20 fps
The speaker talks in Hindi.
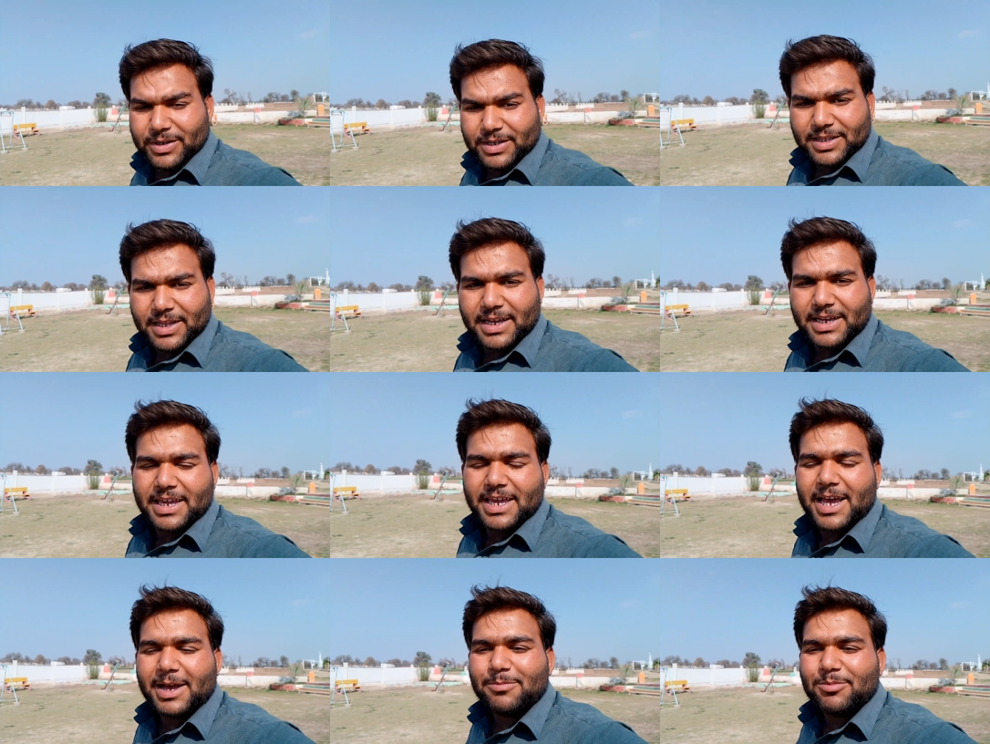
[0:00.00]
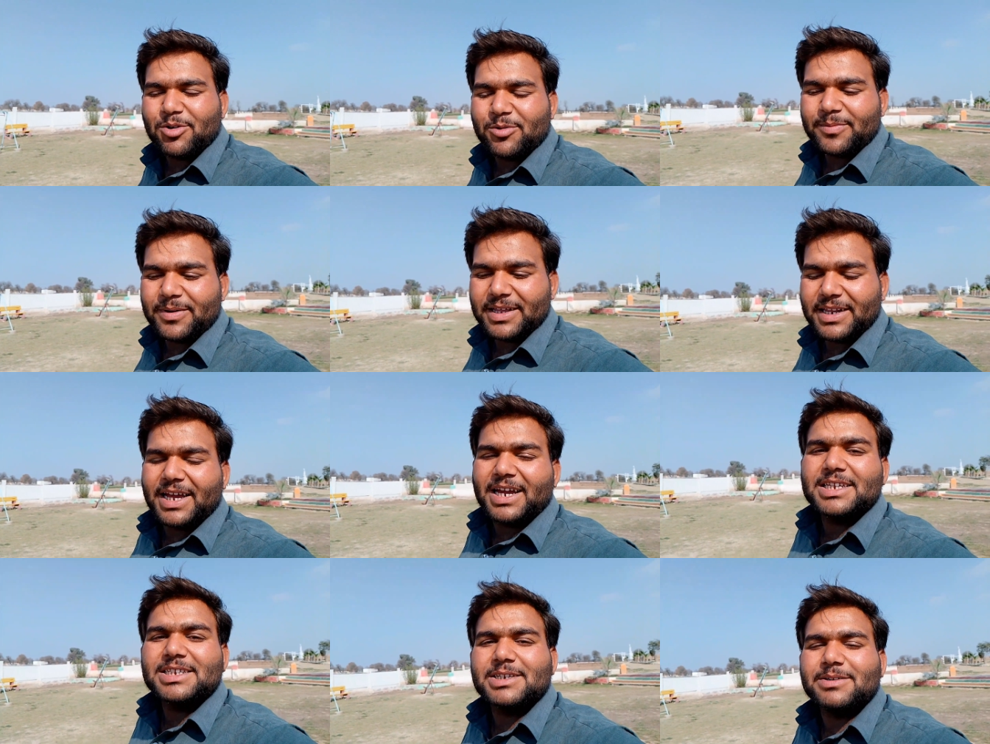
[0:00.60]
अब उम्मीद है कि
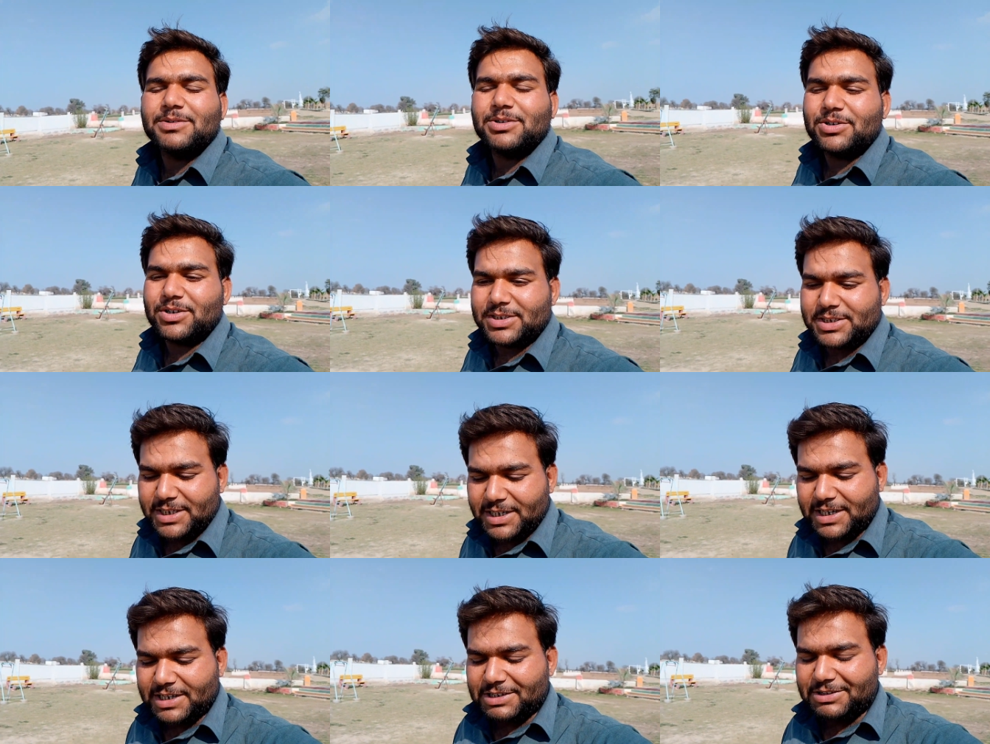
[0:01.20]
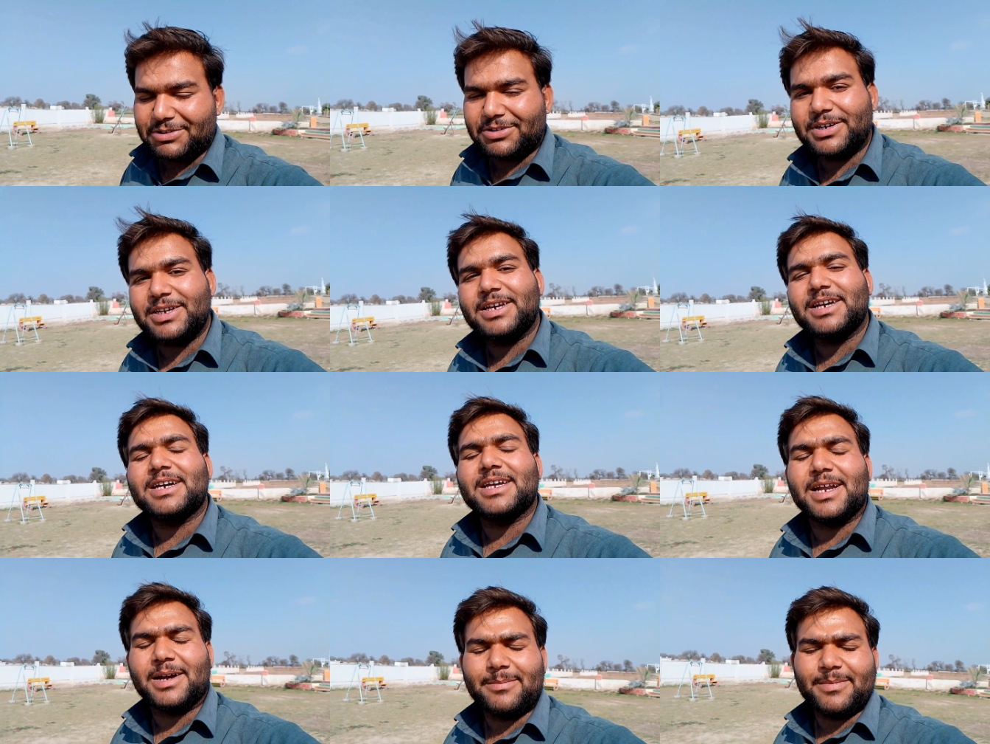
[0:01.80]
आपको हमारी आज की वीडियो अच्छी
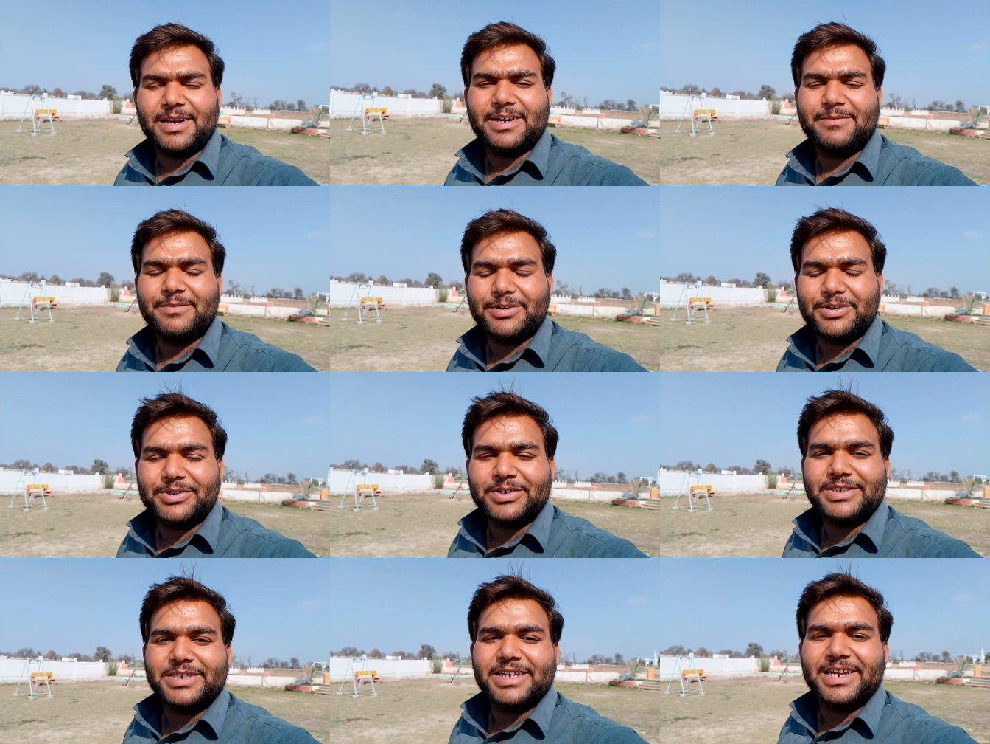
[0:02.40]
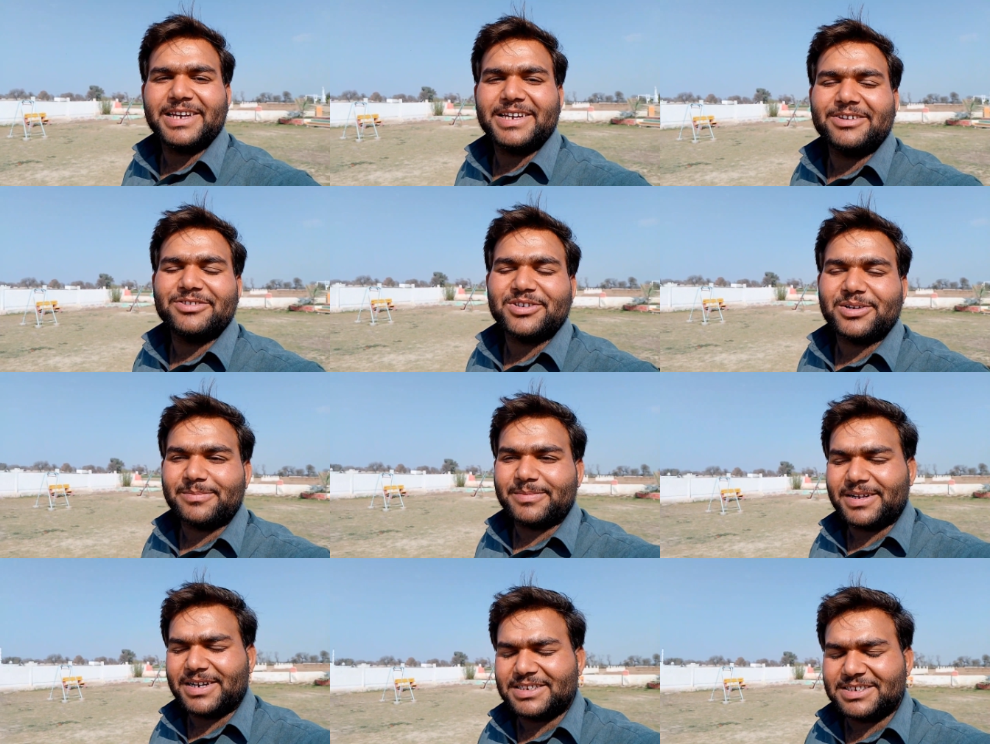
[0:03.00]
लगी होगी अगर हमारी वीडियो अच्छी
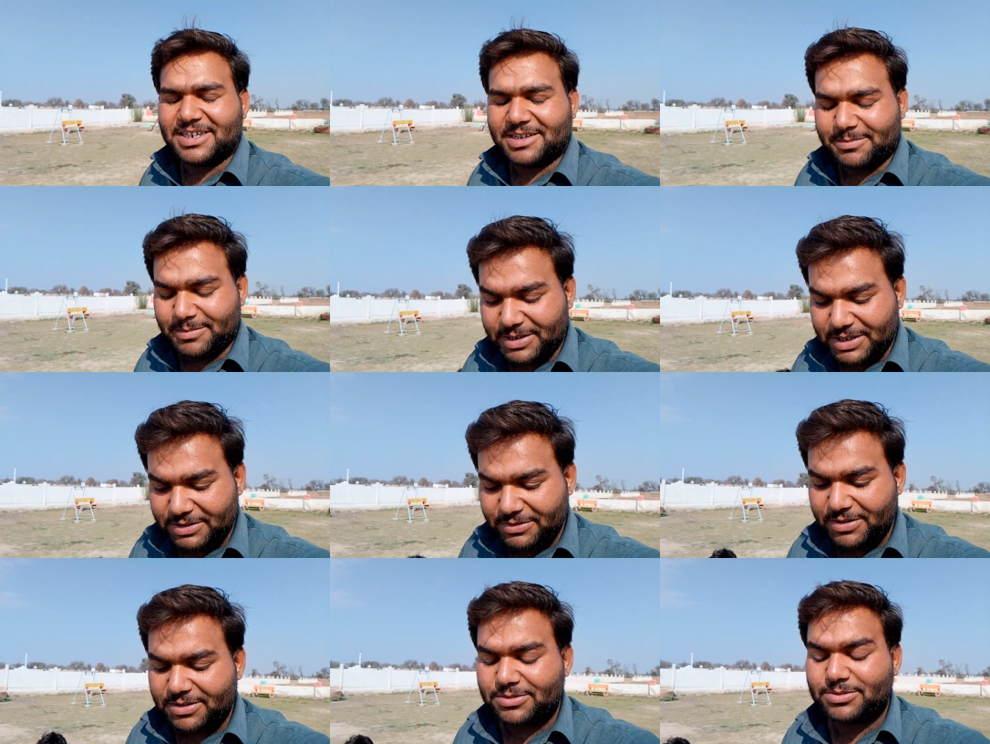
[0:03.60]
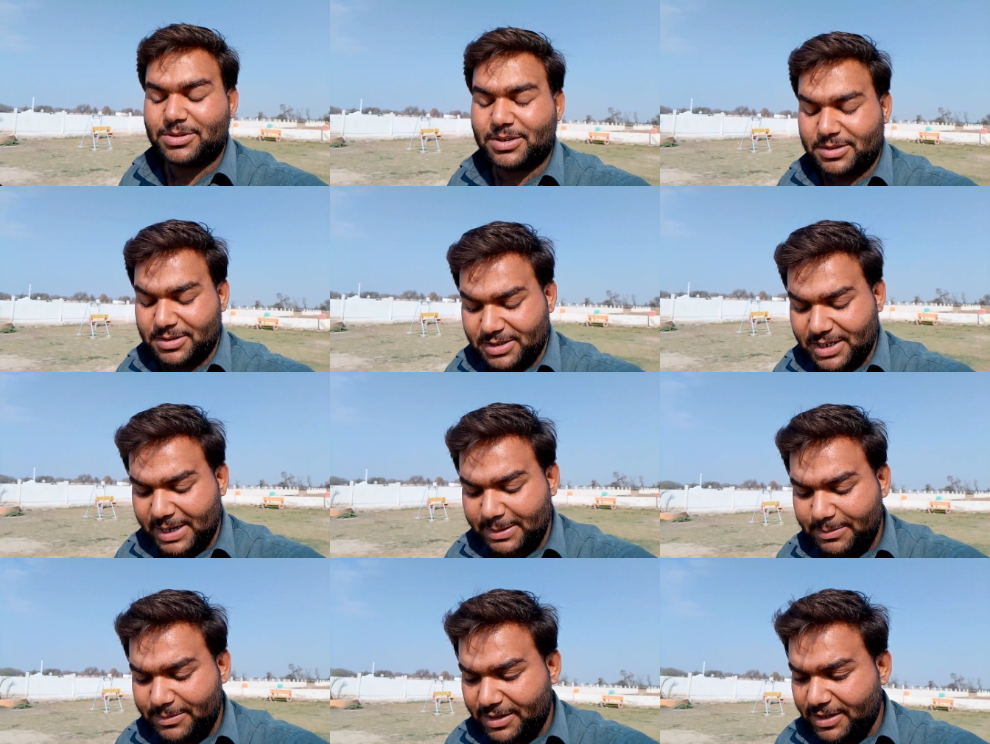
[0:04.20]
लगी तो हमारा चैनल मंकी वाल
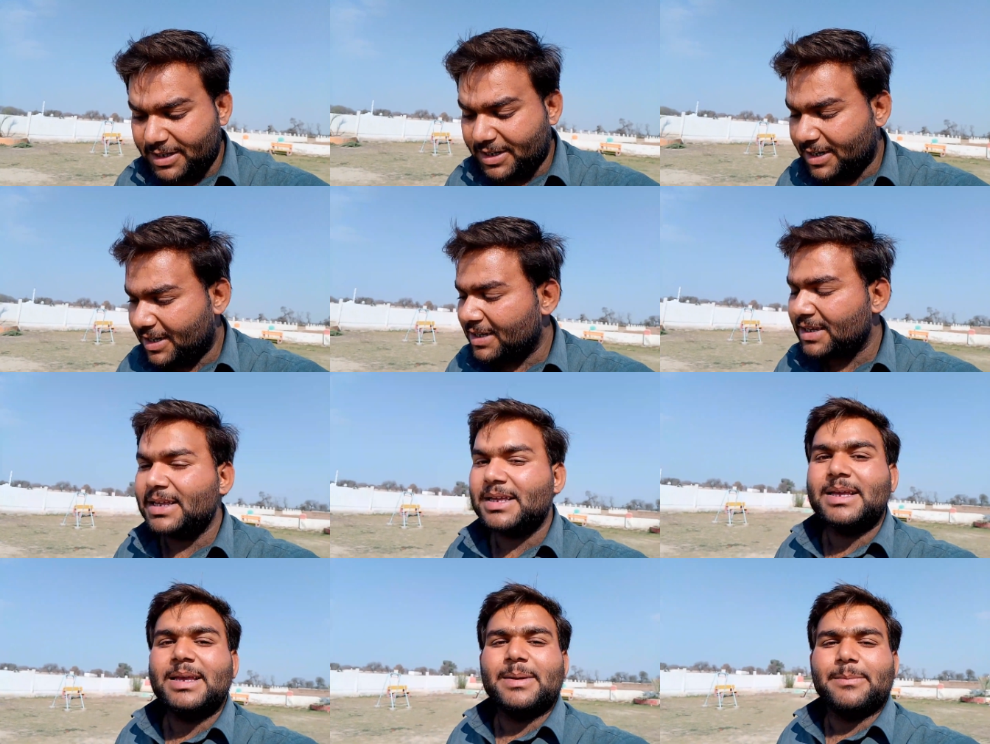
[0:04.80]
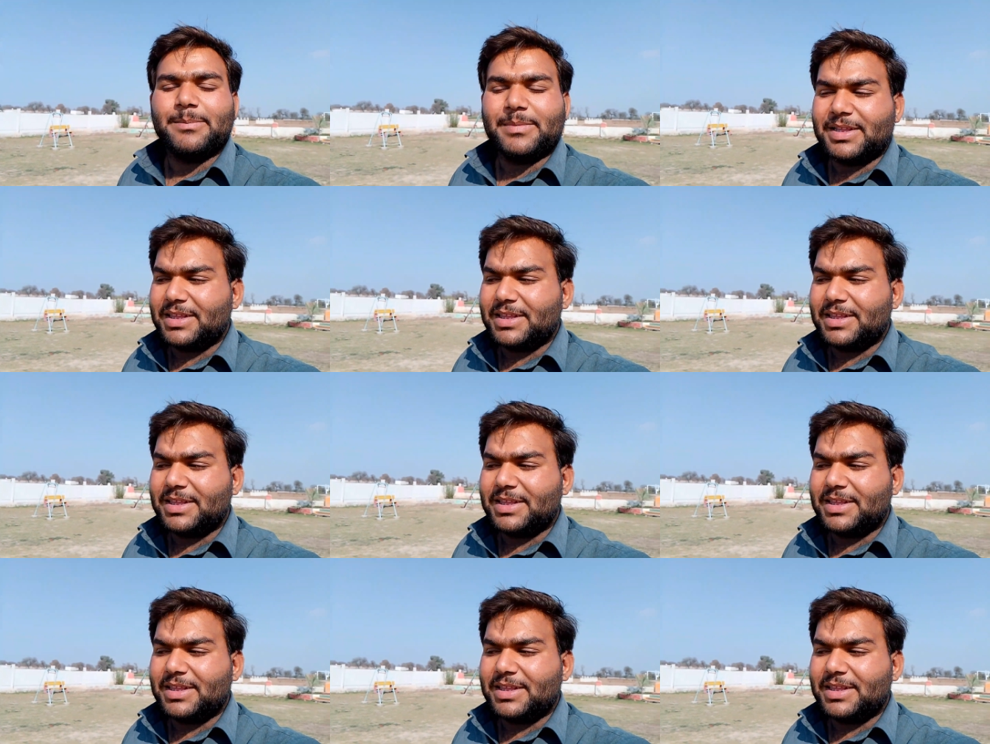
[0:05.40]
को सब्सक्राइब कर देना